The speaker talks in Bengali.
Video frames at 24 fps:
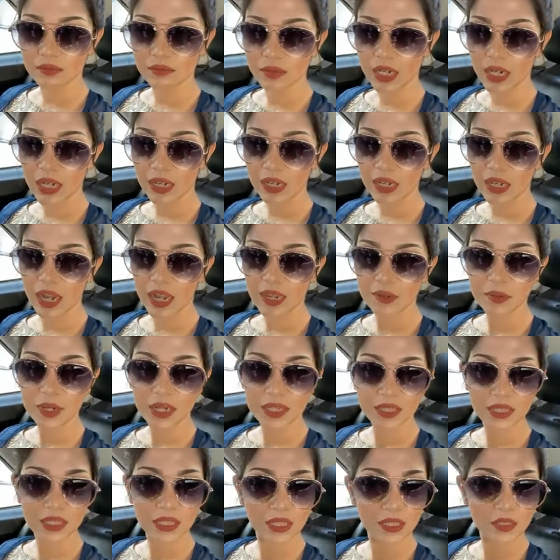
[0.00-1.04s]
মানে
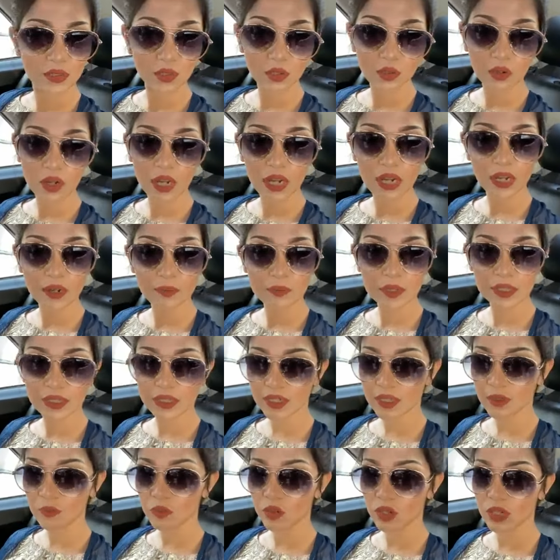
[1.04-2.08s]
লাইভে আসার কিছুক্ষণ আগে
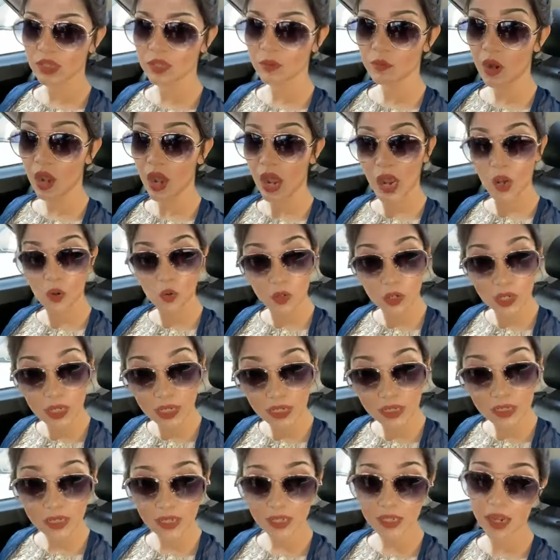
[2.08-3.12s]
আপনাদেরকে বলে দিব
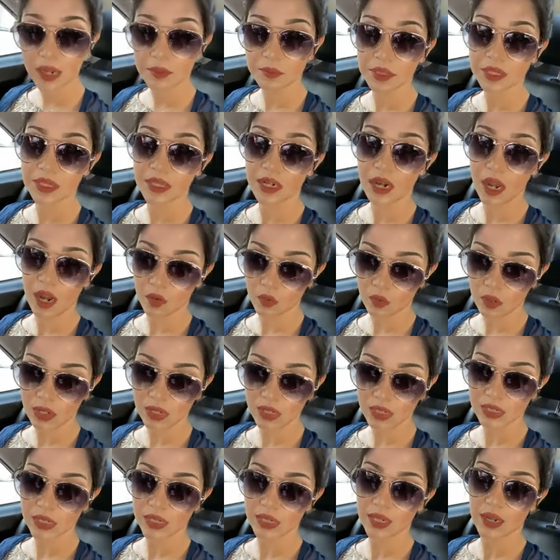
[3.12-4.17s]
আউটলেট থেকে আমাদের
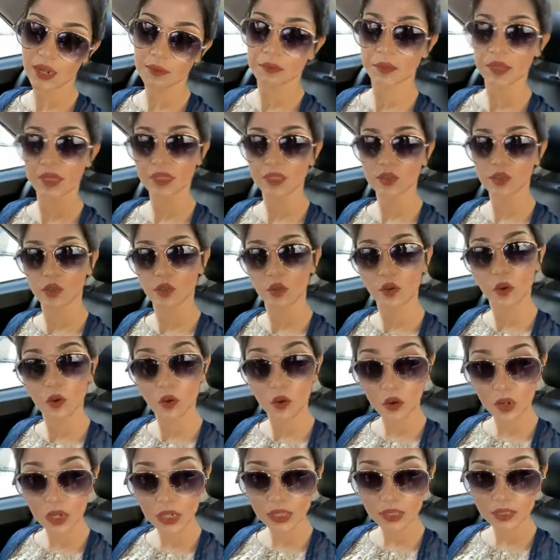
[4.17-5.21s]
আউটলেট থেকে আপনাদের জন্য
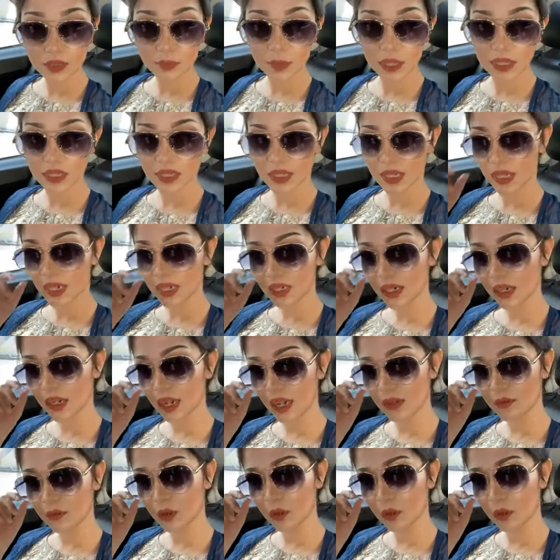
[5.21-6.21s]
অনেক স্পেশাল একটা লাইভ